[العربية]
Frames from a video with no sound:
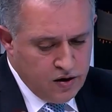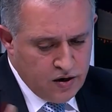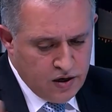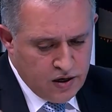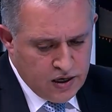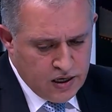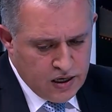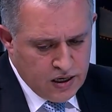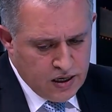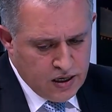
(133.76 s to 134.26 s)

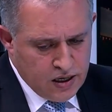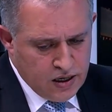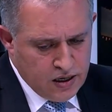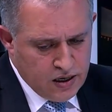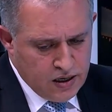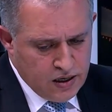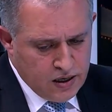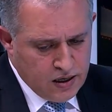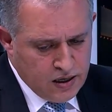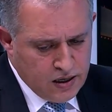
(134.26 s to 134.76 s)

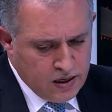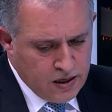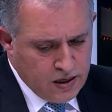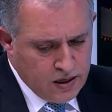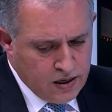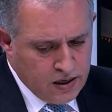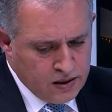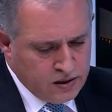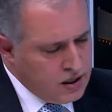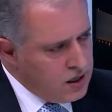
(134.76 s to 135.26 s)

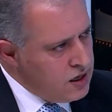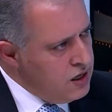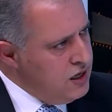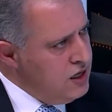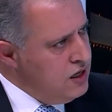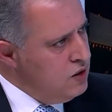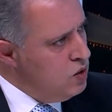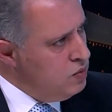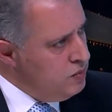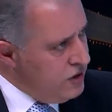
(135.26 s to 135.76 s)
آه،
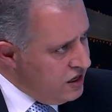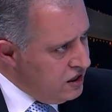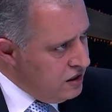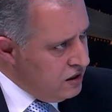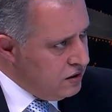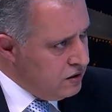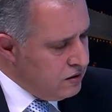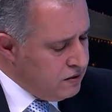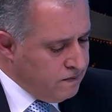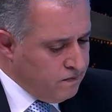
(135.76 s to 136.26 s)
التقنية والمهنية
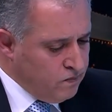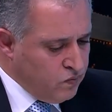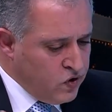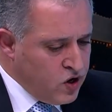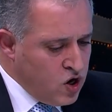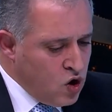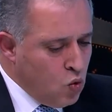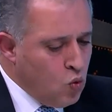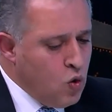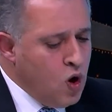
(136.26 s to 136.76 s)

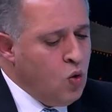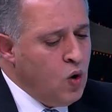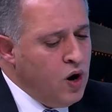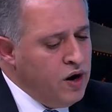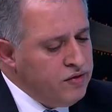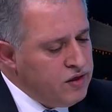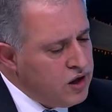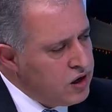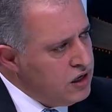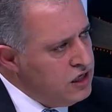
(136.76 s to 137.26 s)
وهو
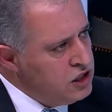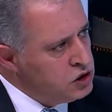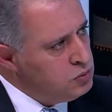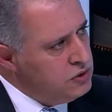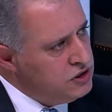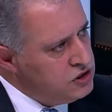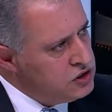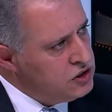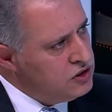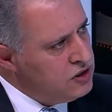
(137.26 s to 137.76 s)
أيضا رئيس
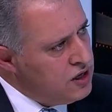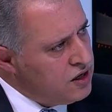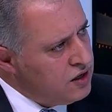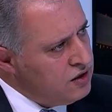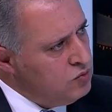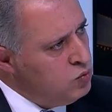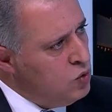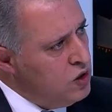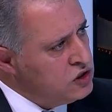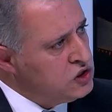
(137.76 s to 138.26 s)
مجلس إدارة
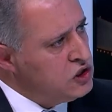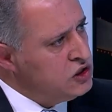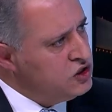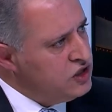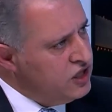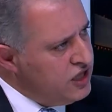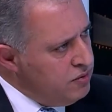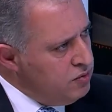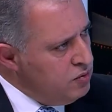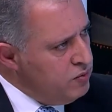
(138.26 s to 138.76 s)
مؤسسة
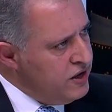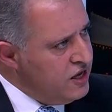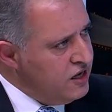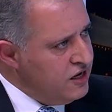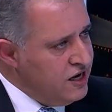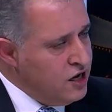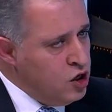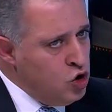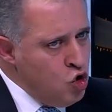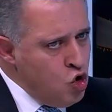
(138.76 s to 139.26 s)
التدريب
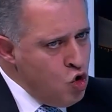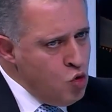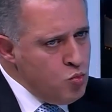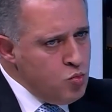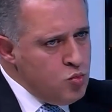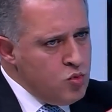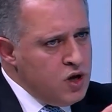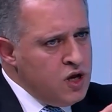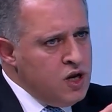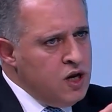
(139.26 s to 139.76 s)
المهني اليوم
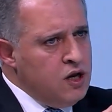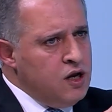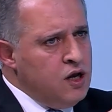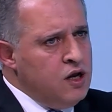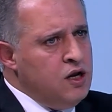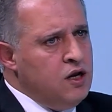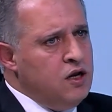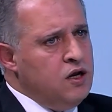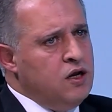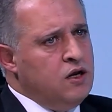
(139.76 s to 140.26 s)

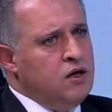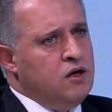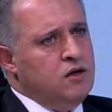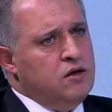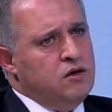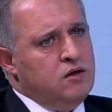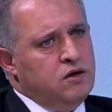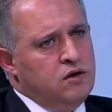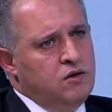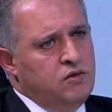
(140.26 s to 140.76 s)

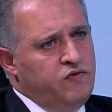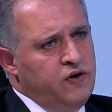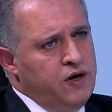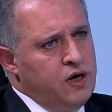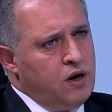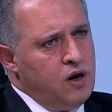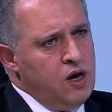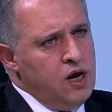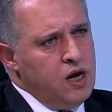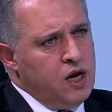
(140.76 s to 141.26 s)

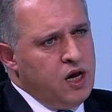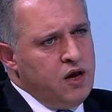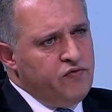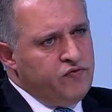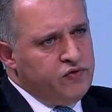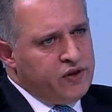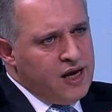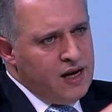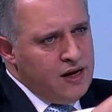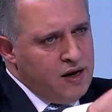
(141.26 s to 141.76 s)
الفكرة كيف
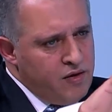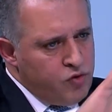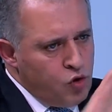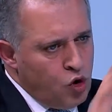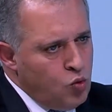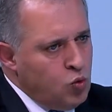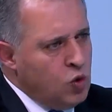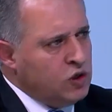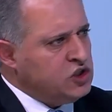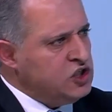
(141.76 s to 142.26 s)
تخلي هذول
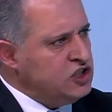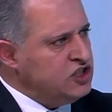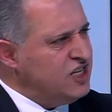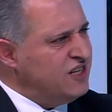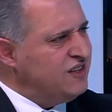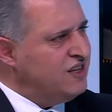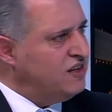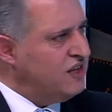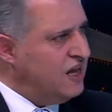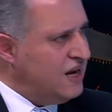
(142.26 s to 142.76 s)

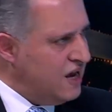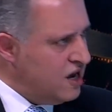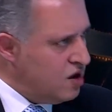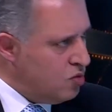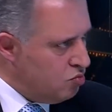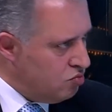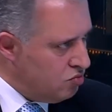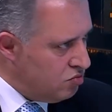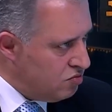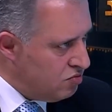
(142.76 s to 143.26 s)
المؤسسات
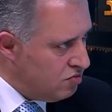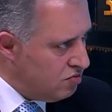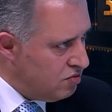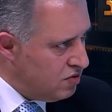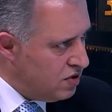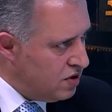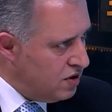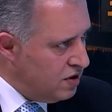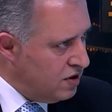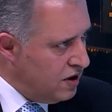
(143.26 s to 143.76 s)
تتناغم
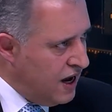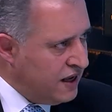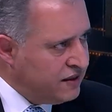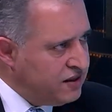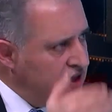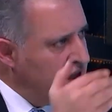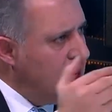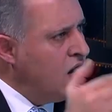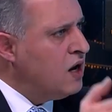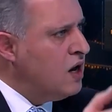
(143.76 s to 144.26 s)
حتى
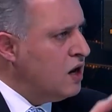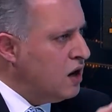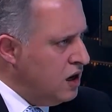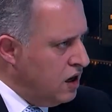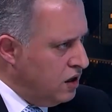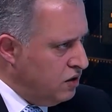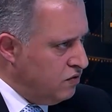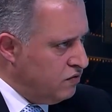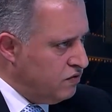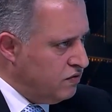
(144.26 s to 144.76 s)
تحقق
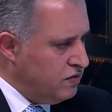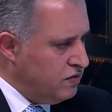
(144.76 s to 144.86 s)
الهدف